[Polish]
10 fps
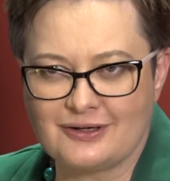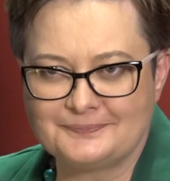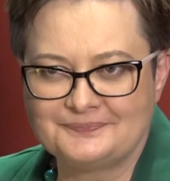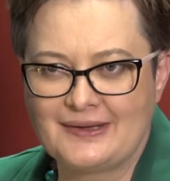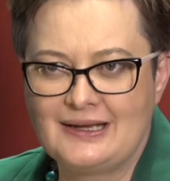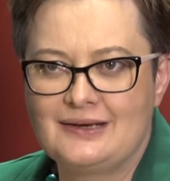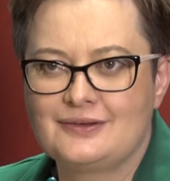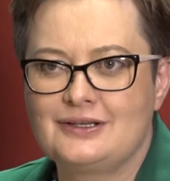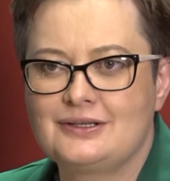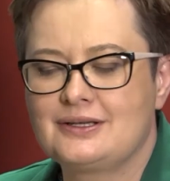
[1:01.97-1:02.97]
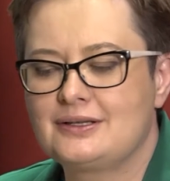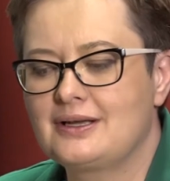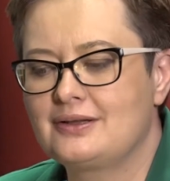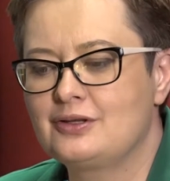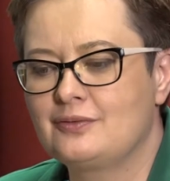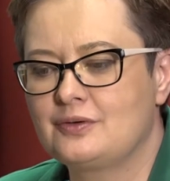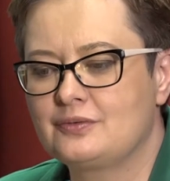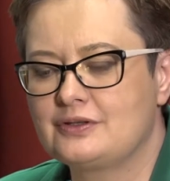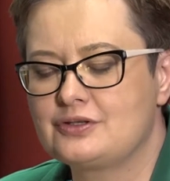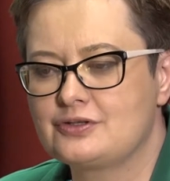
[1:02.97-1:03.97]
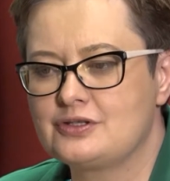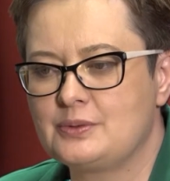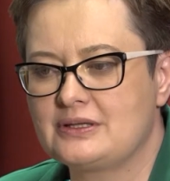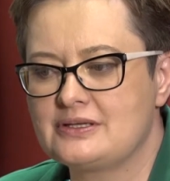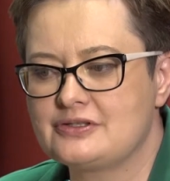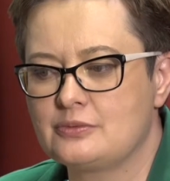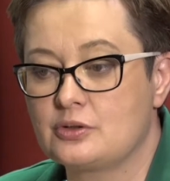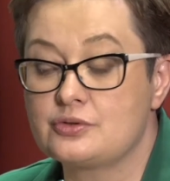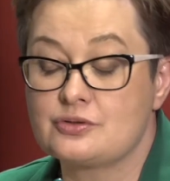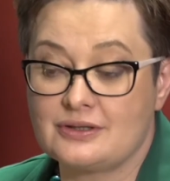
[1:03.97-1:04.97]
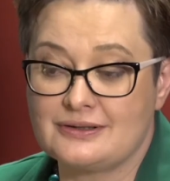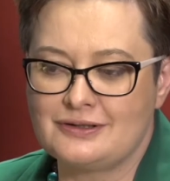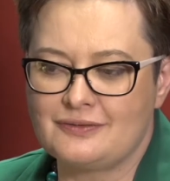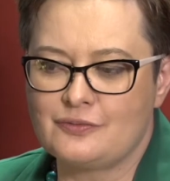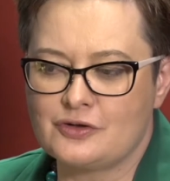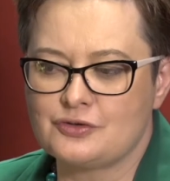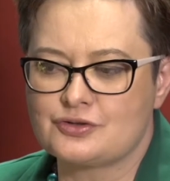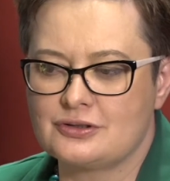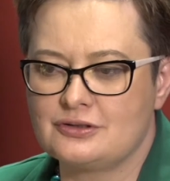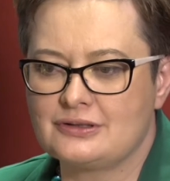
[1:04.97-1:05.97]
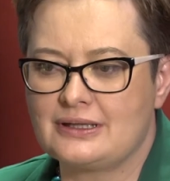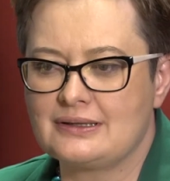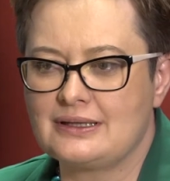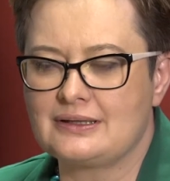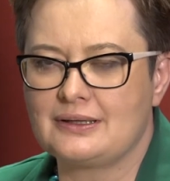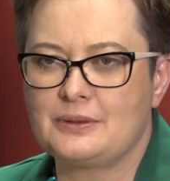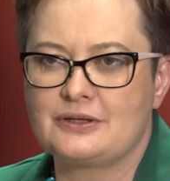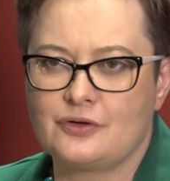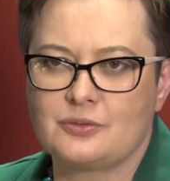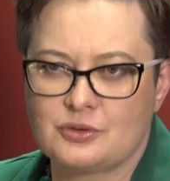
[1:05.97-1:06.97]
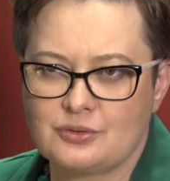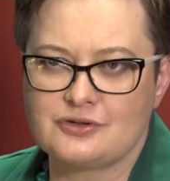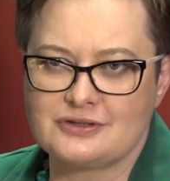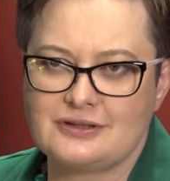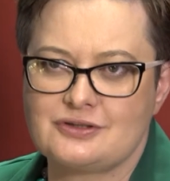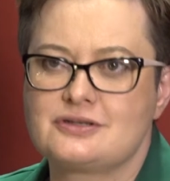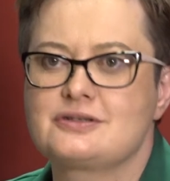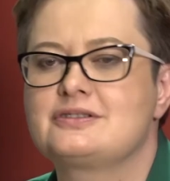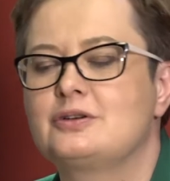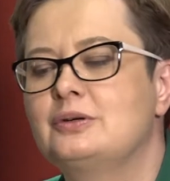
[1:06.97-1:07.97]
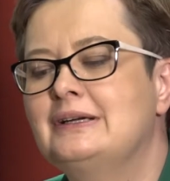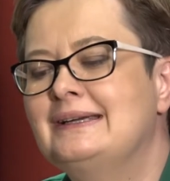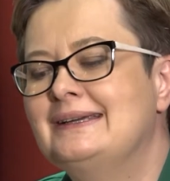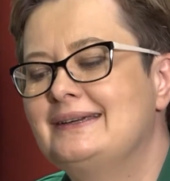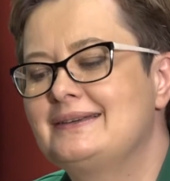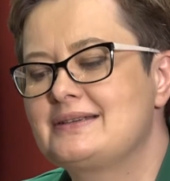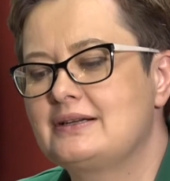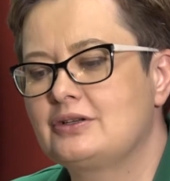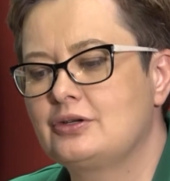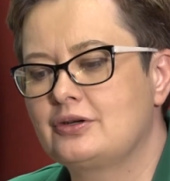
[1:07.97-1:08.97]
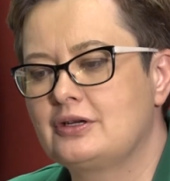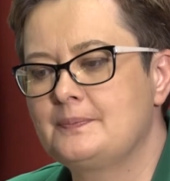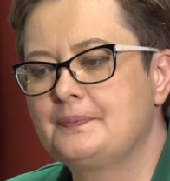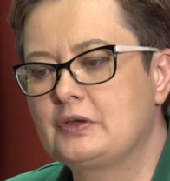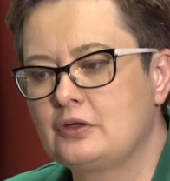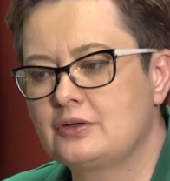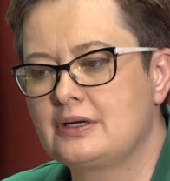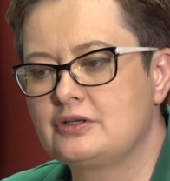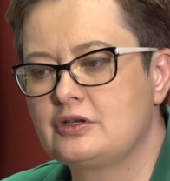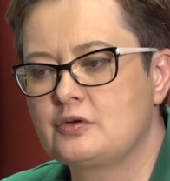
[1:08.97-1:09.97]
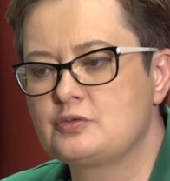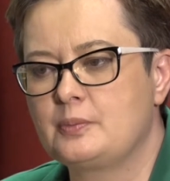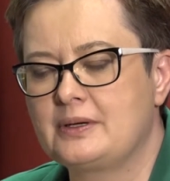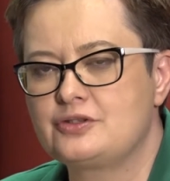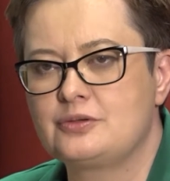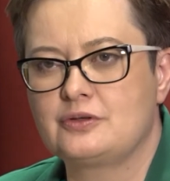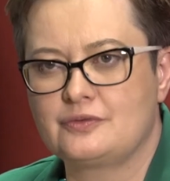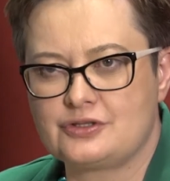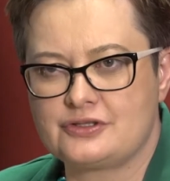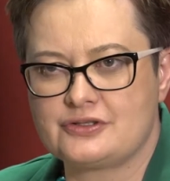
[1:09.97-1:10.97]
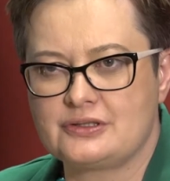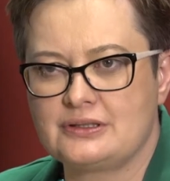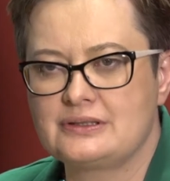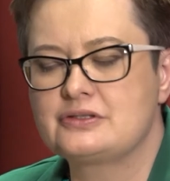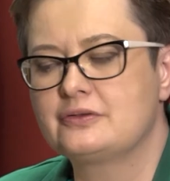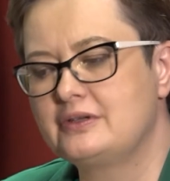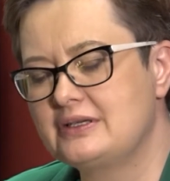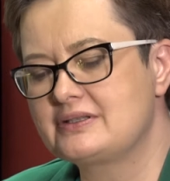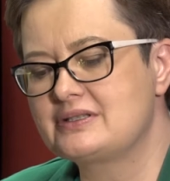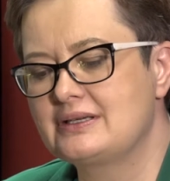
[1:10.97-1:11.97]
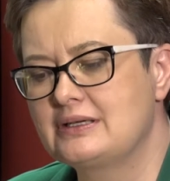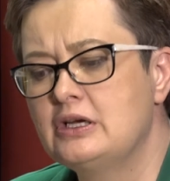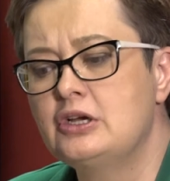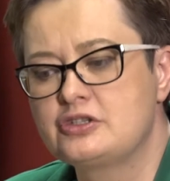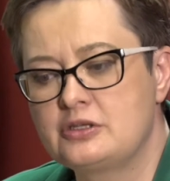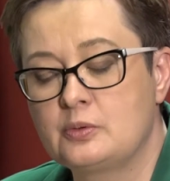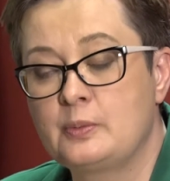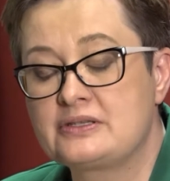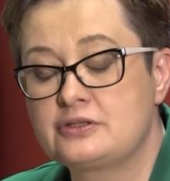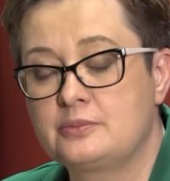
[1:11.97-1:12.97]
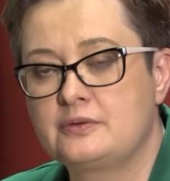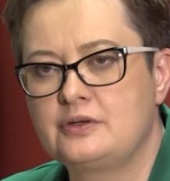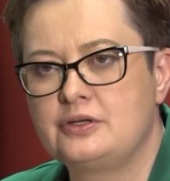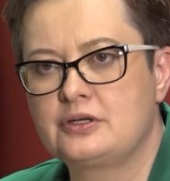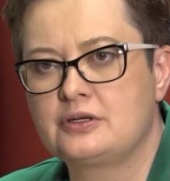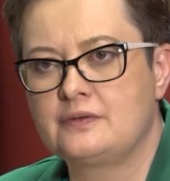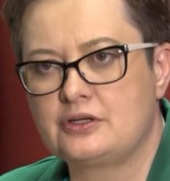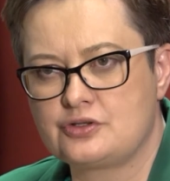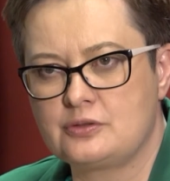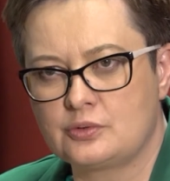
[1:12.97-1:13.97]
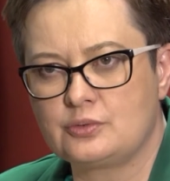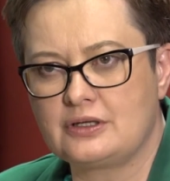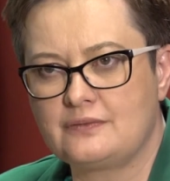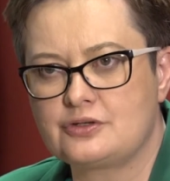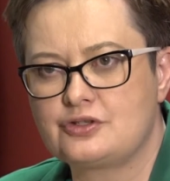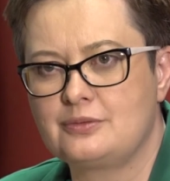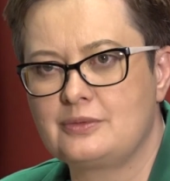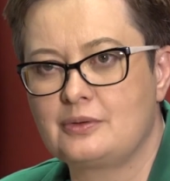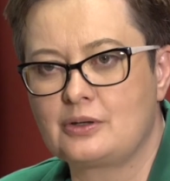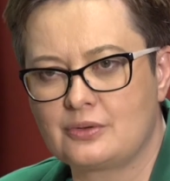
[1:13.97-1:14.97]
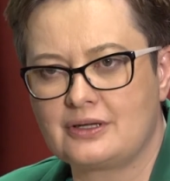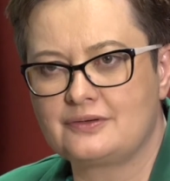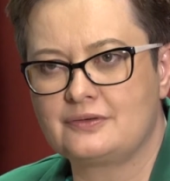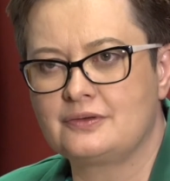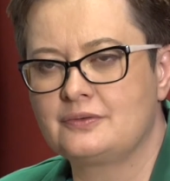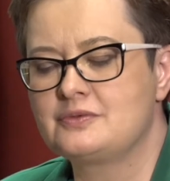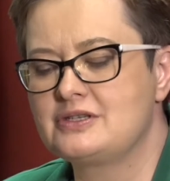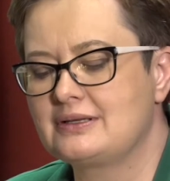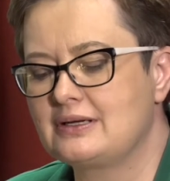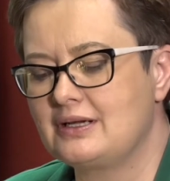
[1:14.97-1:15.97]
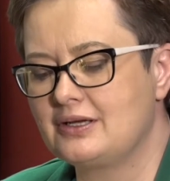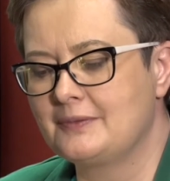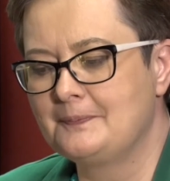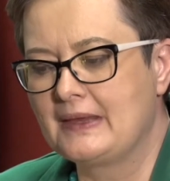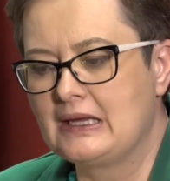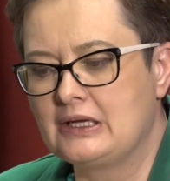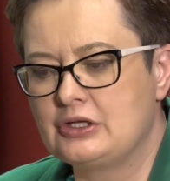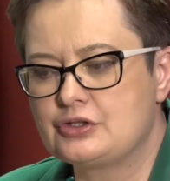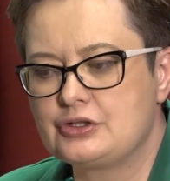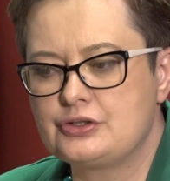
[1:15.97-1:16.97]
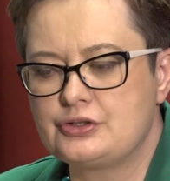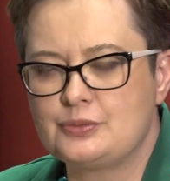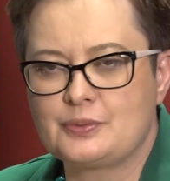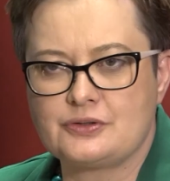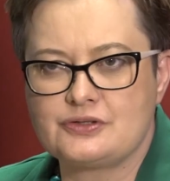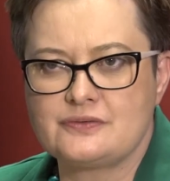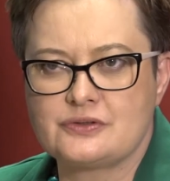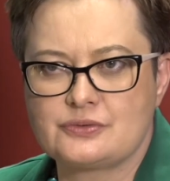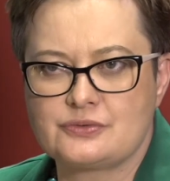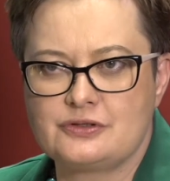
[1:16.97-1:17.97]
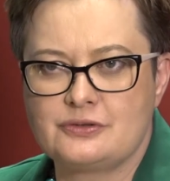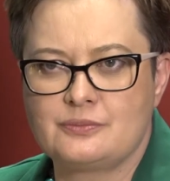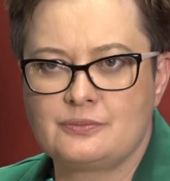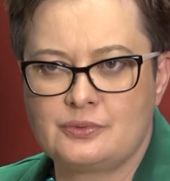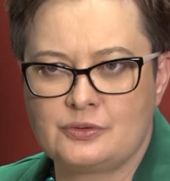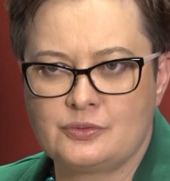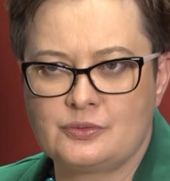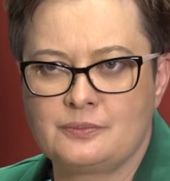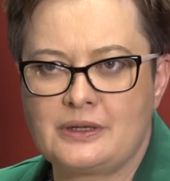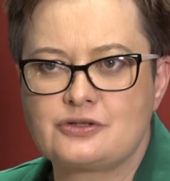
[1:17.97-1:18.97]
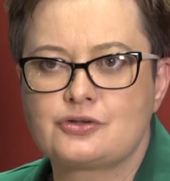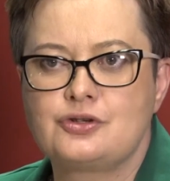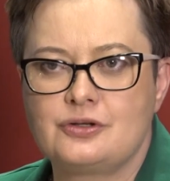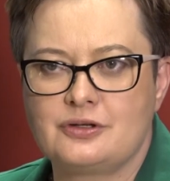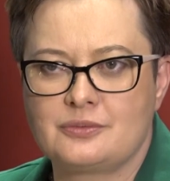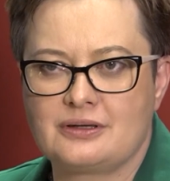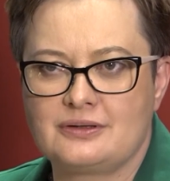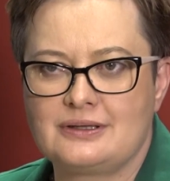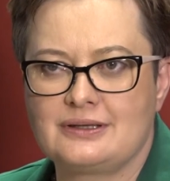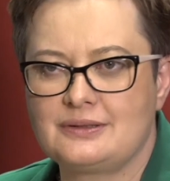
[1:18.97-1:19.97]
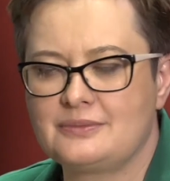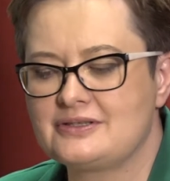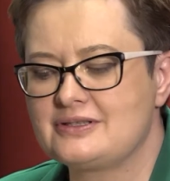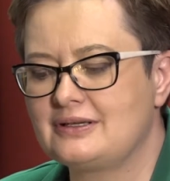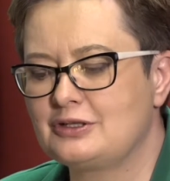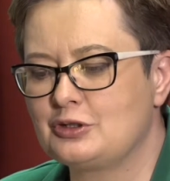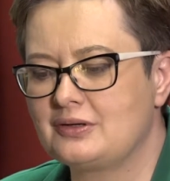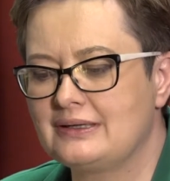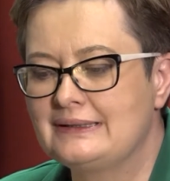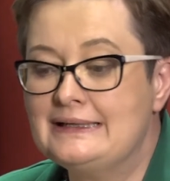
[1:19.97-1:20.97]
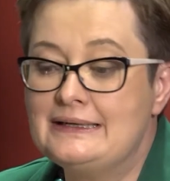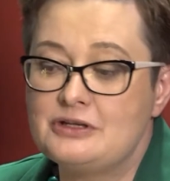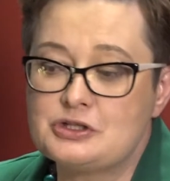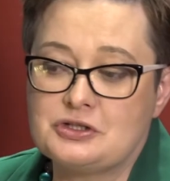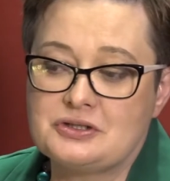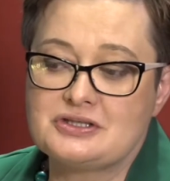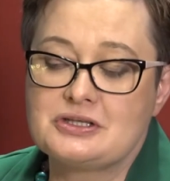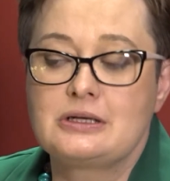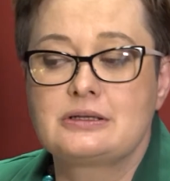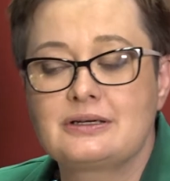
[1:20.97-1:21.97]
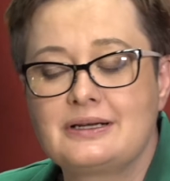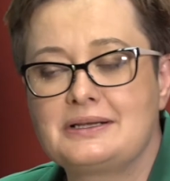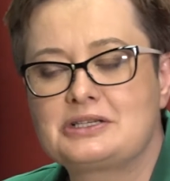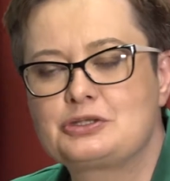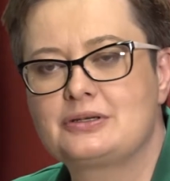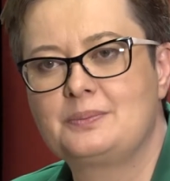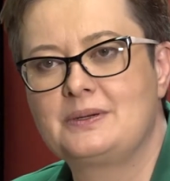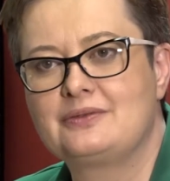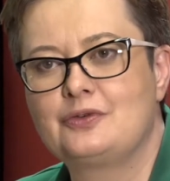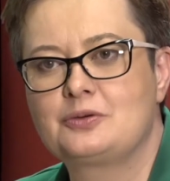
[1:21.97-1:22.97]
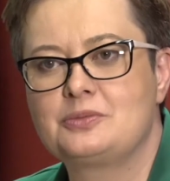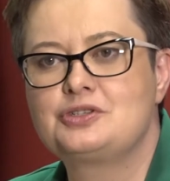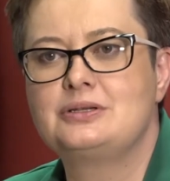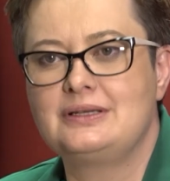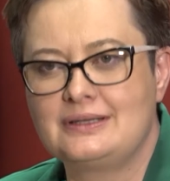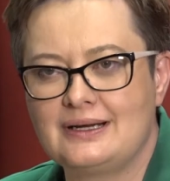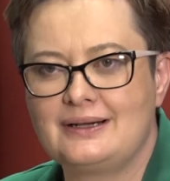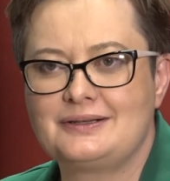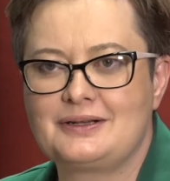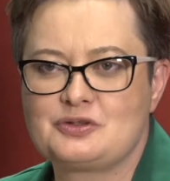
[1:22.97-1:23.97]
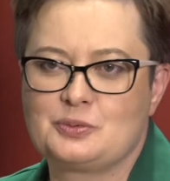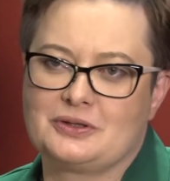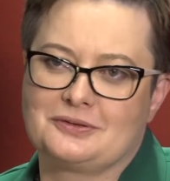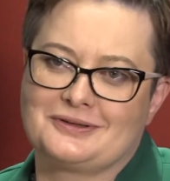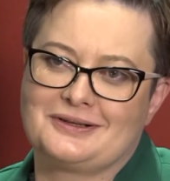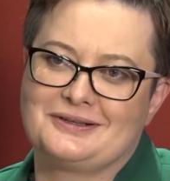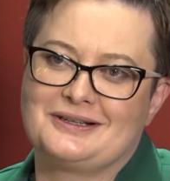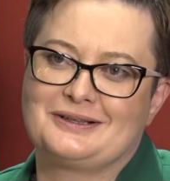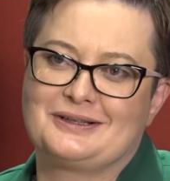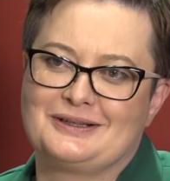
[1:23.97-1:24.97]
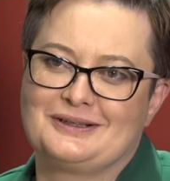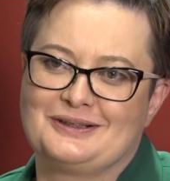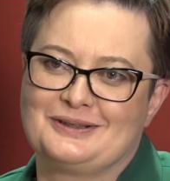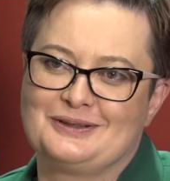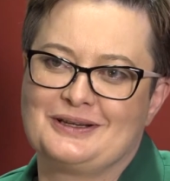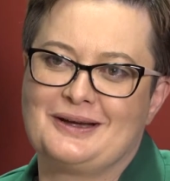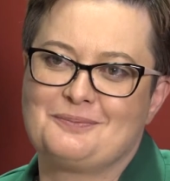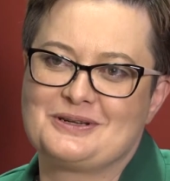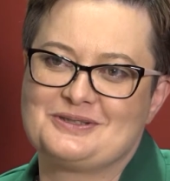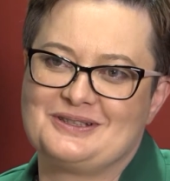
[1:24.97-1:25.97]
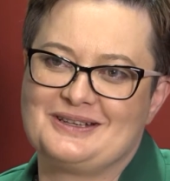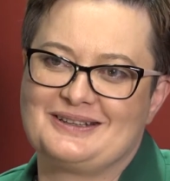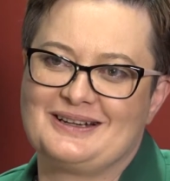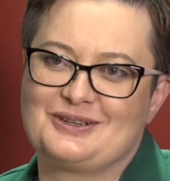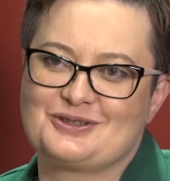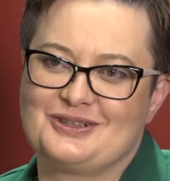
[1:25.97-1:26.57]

Mhm. Wtedy, kiedy kandydował w 2015 roku, zresztą kandydował w kontrze do kandydata Platformy, który ostatecznie został e, senatorem, to kandydował z poparciem nowoczesnej. Co więcej, zdobył bardzo dobry wynik w Lesznie, bo tutaj w Lesznie miał akurat e, centralnie 40%, e, w związku z tym był bardzo silnym kandydatem na senatora, więc on jest trochę nasz, trochę Platformy, czyli idealny na wspólnego kandydata dla prezydenta no, Leszna.